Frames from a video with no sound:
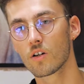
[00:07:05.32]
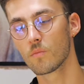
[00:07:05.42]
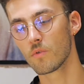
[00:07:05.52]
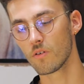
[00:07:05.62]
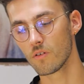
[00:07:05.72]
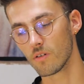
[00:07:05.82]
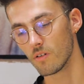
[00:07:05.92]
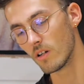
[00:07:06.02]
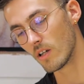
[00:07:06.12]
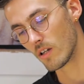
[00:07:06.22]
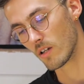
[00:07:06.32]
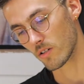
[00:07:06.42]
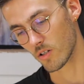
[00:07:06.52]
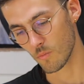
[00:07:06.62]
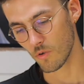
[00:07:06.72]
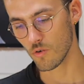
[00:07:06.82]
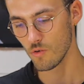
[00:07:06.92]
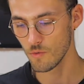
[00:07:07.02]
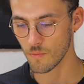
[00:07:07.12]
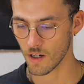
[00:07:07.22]
comment, euh, comment
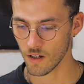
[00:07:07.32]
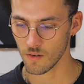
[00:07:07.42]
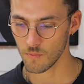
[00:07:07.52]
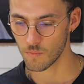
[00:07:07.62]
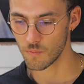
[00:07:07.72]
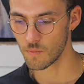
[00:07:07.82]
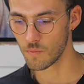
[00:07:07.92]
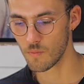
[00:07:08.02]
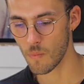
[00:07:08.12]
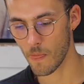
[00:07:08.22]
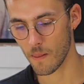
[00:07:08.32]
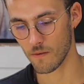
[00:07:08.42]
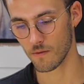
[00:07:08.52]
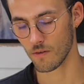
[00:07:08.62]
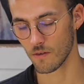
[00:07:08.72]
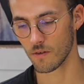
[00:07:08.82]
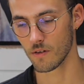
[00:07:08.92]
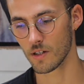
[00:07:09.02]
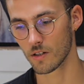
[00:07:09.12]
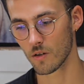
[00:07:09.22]
l'humain
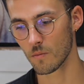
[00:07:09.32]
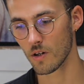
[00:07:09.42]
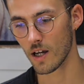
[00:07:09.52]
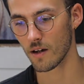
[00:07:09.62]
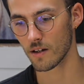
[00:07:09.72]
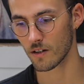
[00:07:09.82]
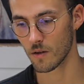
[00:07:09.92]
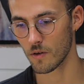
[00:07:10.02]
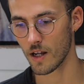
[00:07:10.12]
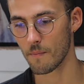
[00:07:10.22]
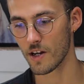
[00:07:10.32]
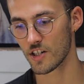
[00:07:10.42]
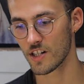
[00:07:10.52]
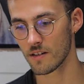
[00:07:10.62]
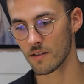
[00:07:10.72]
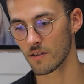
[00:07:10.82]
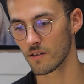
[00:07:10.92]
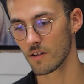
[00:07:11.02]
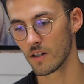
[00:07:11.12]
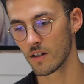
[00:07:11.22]
euh, et comment la, comment la
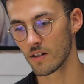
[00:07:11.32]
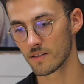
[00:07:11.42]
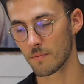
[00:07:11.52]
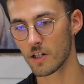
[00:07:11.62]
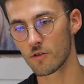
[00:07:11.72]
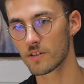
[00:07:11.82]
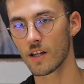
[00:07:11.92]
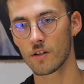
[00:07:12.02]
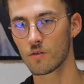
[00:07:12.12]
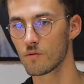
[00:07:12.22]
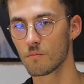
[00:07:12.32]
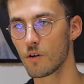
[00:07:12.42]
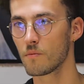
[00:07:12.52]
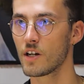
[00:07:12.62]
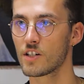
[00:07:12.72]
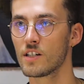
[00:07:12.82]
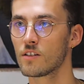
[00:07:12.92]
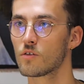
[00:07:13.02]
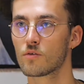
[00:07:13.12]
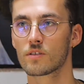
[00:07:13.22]
machine. c'est pas juste avec une bonne
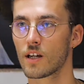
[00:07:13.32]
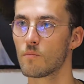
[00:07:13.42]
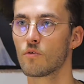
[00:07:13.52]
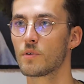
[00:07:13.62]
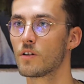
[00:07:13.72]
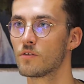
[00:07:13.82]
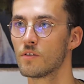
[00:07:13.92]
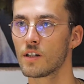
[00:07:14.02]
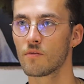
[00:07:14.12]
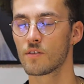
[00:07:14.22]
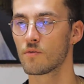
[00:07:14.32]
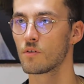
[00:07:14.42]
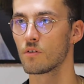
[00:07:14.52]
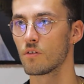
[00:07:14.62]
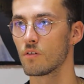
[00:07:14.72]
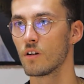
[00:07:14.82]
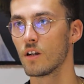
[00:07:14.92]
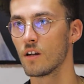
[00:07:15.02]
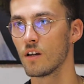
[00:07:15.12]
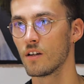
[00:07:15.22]
machine que tu seras un bon pilote de drift. Il faut que,
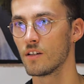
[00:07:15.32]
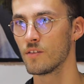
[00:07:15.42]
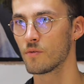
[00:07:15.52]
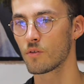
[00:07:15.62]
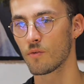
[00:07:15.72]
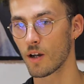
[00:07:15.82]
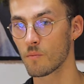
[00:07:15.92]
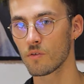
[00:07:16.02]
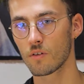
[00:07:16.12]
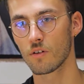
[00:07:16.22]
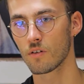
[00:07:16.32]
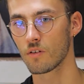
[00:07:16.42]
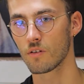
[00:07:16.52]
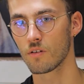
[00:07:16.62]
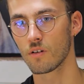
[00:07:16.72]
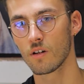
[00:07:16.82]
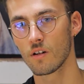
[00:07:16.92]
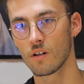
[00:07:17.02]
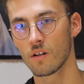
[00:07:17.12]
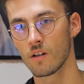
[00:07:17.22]
il faut que vraiment que,
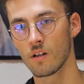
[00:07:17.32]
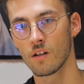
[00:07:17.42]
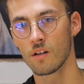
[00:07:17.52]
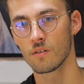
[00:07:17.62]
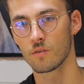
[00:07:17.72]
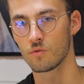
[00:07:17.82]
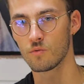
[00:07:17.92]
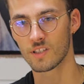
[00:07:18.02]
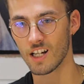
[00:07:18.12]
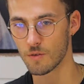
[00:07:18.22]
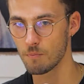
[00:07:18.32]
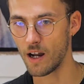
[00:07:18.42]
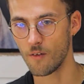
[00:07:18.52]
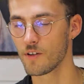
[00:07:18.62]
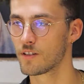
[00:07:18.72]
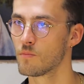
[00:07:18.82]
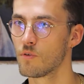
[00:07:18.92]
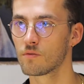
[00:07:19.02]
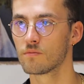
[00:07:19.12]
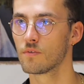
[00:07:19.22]
que tu saches
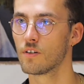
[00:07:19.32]
parfaitement